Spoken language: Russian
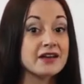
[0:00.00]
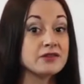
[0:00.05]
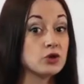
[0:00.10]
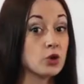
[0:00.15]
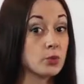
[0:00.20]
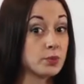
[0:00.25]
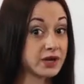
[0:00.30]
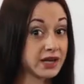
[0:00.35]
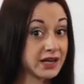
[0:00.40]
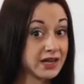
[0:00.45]
но
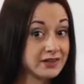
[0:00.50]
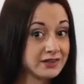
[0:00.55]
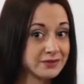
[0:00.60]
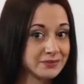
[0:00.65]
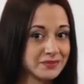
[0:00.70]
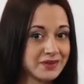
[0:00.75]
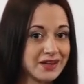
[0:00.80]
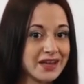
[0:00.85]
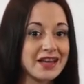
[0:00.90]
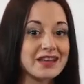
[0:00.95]
при этом
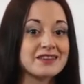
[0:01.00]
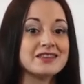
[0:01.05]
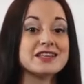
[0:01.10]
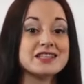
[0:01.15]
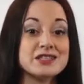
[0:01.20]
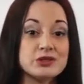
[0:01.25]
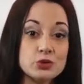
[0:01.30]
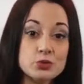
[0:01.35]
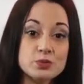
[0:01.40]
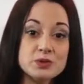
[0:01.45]

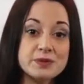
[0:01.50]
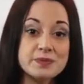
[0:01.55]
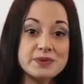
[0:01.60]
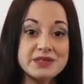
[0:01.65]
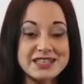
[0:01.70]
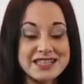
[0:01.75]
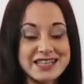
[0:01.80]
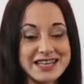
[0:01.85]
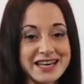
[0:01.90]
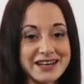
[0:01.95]
доступны по
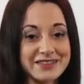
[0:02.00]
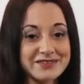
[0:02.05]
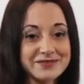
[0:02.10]
цене.